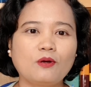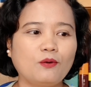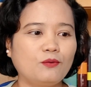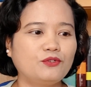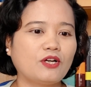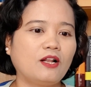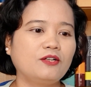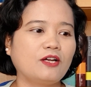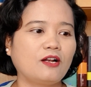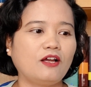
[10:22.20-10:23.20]
kalau
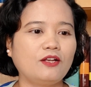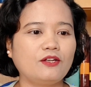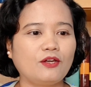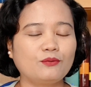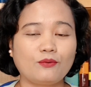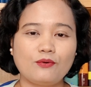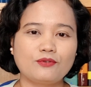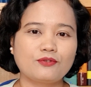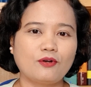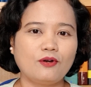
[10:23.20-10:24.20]
jalan yang lainnya itu
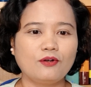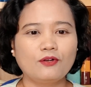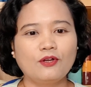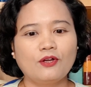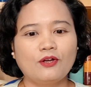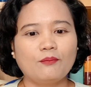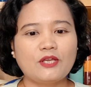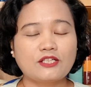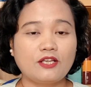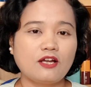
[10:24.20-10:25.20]
kosong
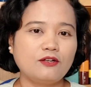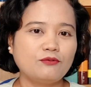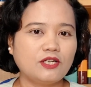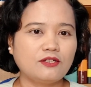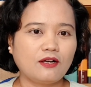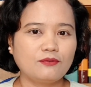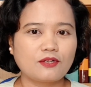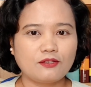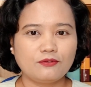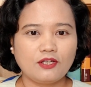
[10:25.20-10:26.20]
Biasanya ada dua jalur
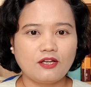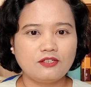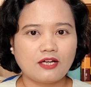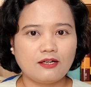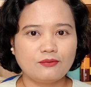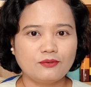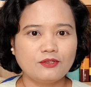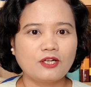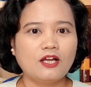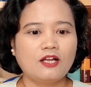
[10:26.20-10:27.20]
atau tiga
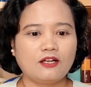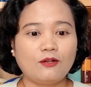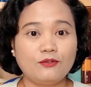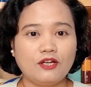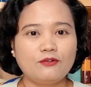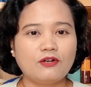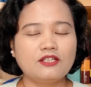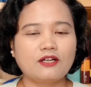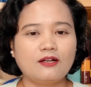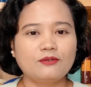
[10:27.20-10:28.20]
jalur. Nah kalau dia dua
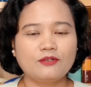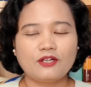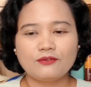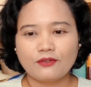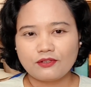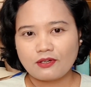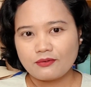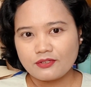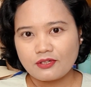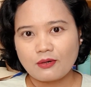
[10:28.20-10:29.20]
jalur itu kita
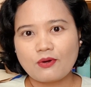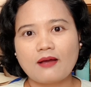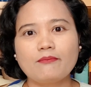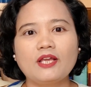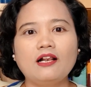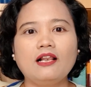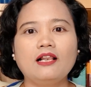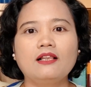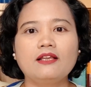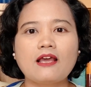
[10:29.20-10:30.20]
harus selalu ambil
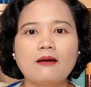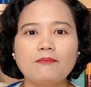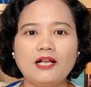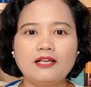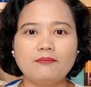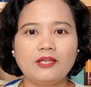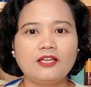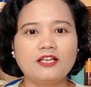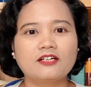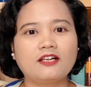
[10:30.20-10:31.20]
yang paling
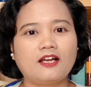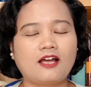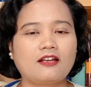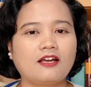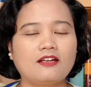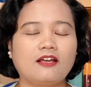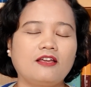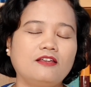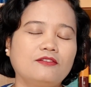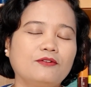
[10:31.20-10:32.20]
pinggir di kanan
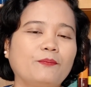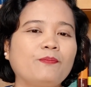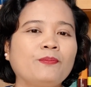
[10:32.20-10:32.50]
kayak gitu.